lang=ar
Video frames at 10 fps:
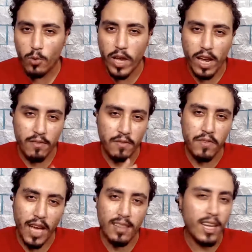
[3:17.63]
لو كان
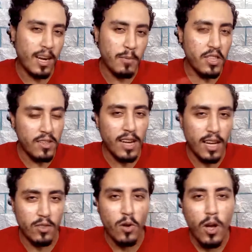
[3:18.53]
في عندي كلام كتير
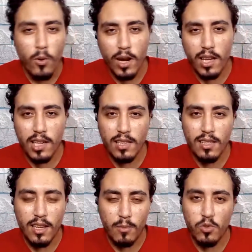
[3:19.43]
عنه
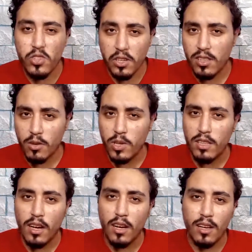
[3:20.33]
ولكن المنسق
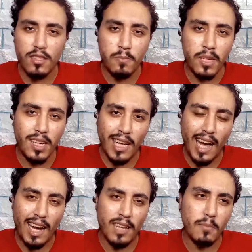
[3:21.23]
الترويجي ده خاص
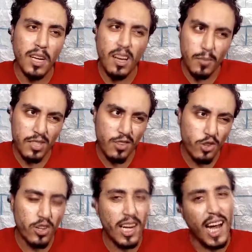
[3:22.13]
بالحلقات من
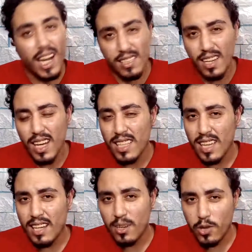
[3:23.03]
15 لحد
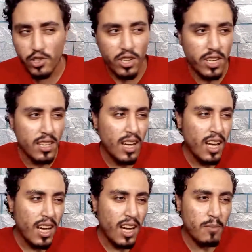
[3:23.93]
23
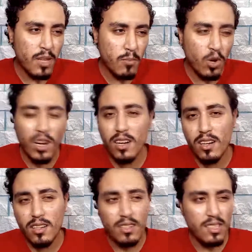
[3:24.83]
اللي من
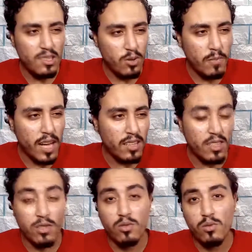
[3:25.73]
المقرر انهم
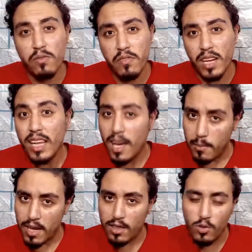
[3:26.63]
هيتعرضوا في
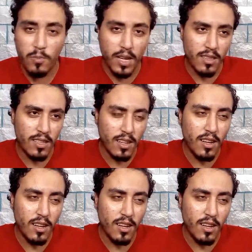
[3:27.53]
اليابان يوم الاثنين